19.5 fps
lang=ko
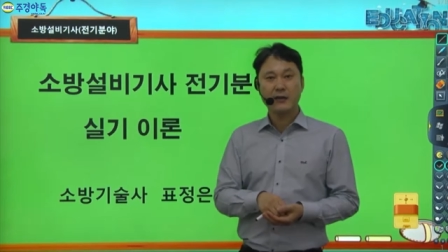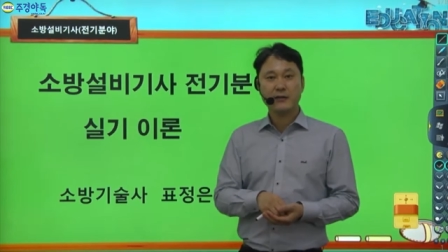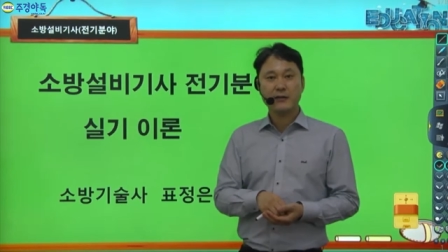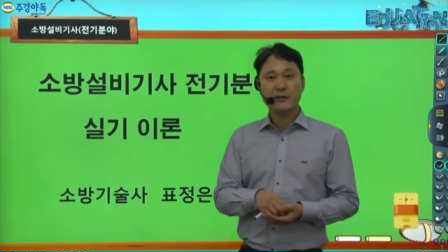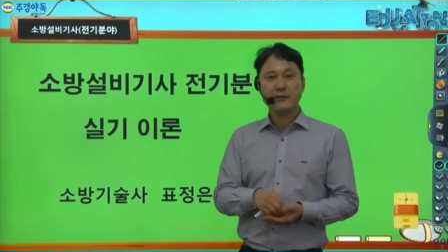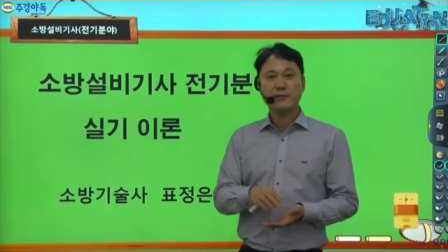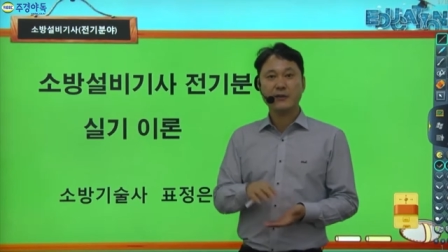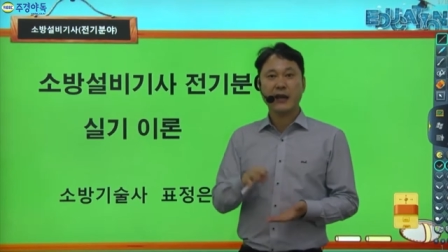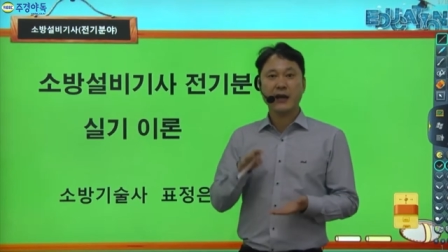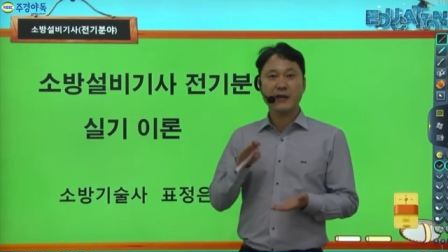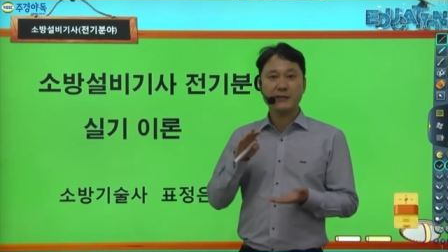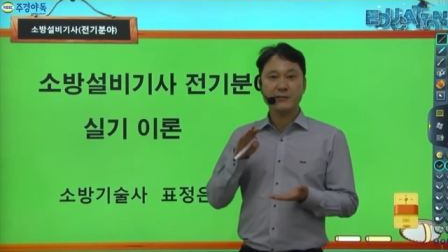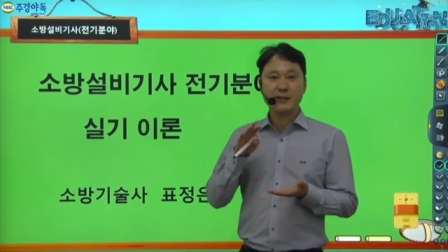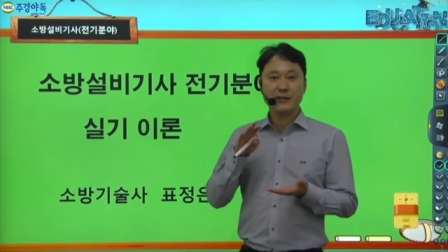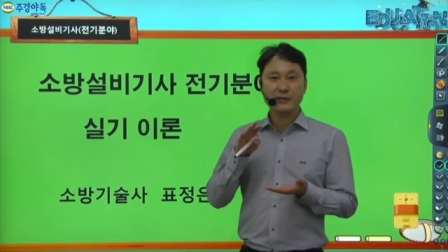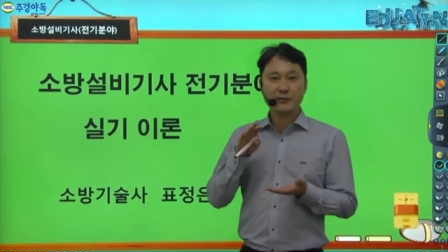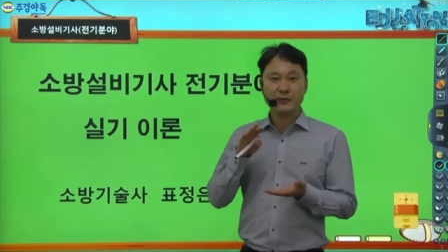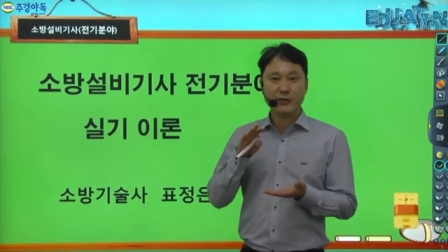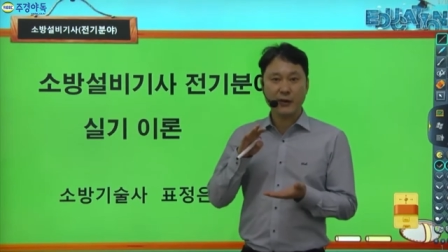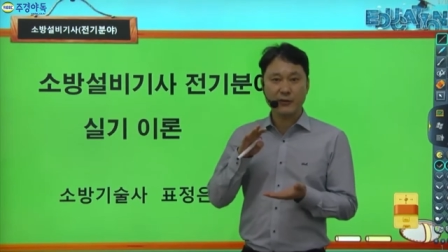그럼 네 가지만
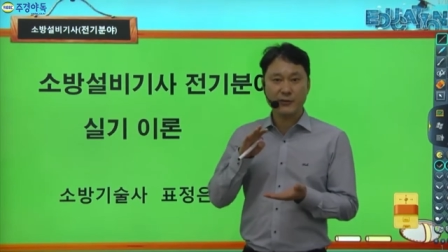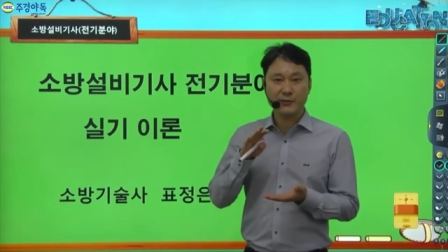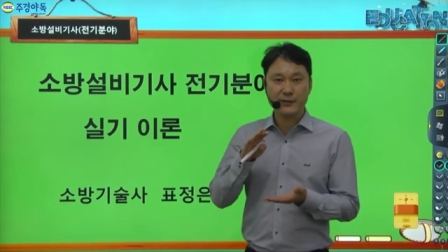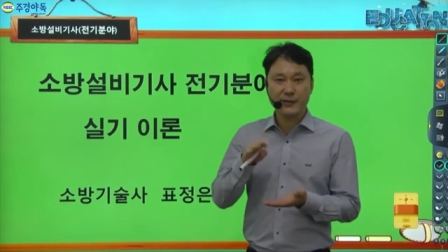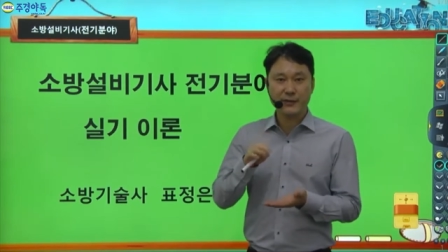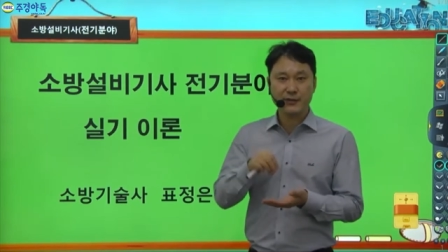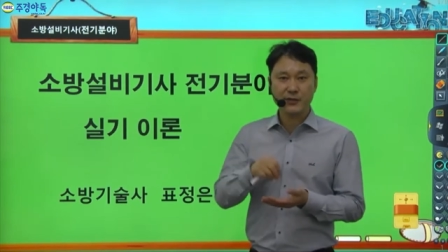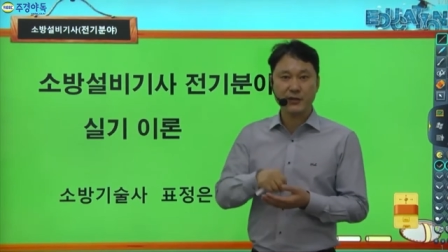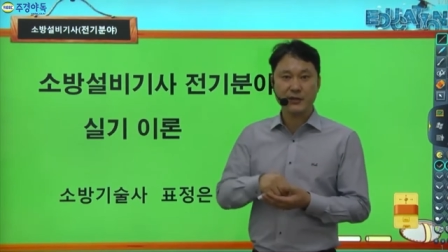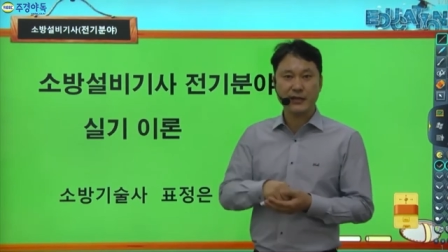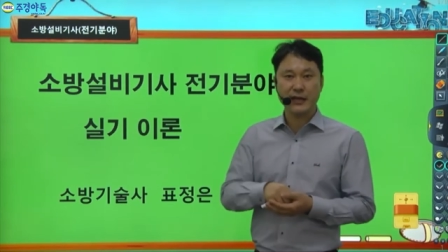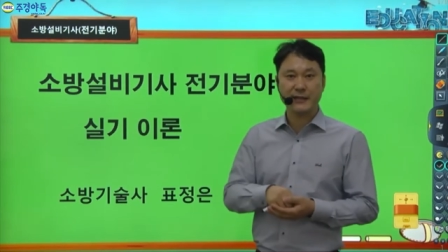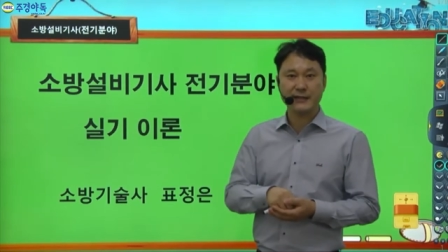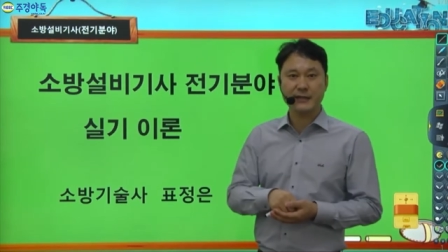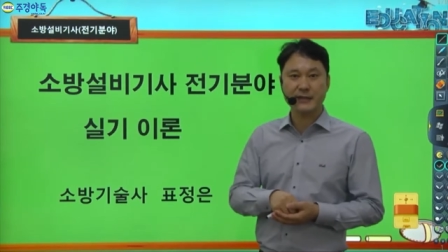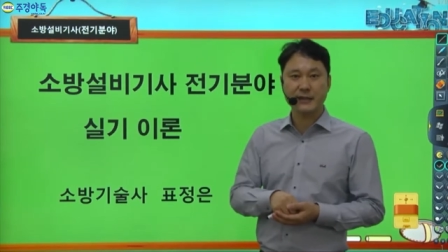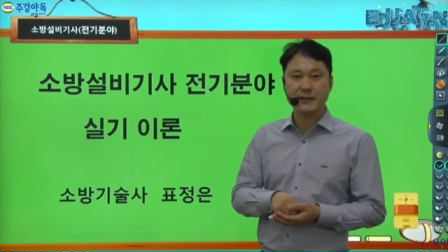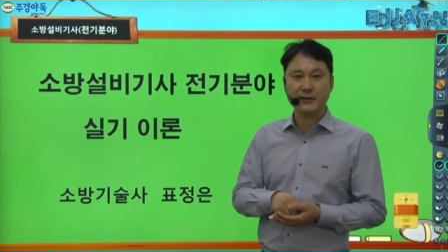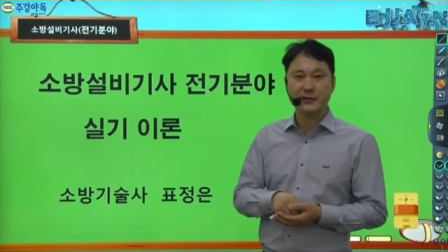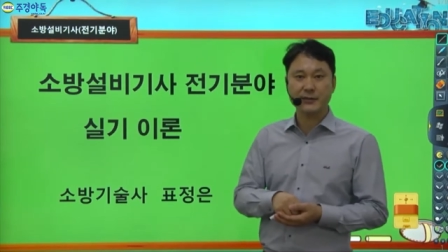쓰고 나오시면 절대 안
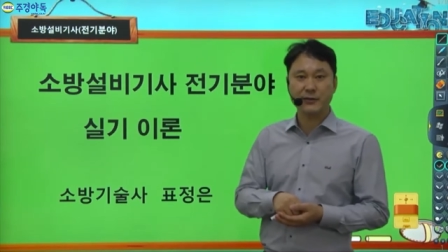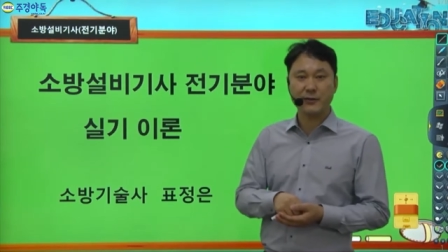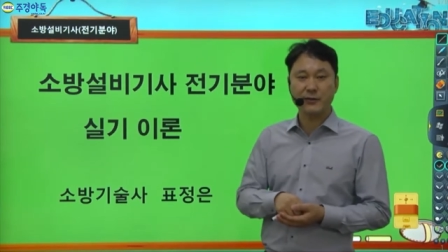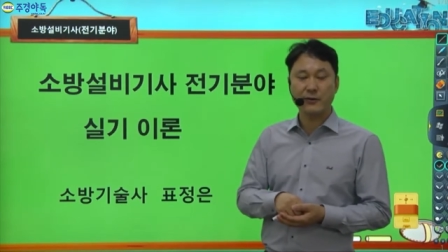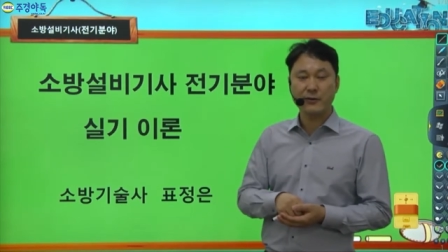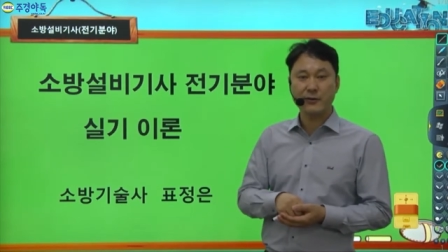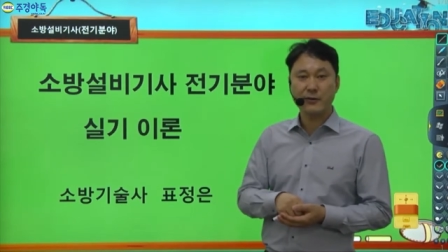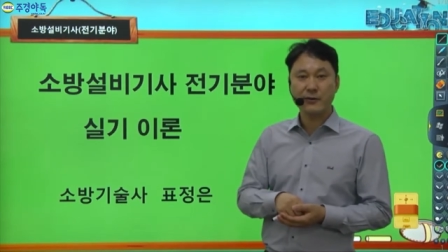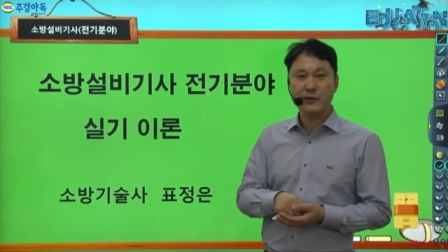된다는 거죠.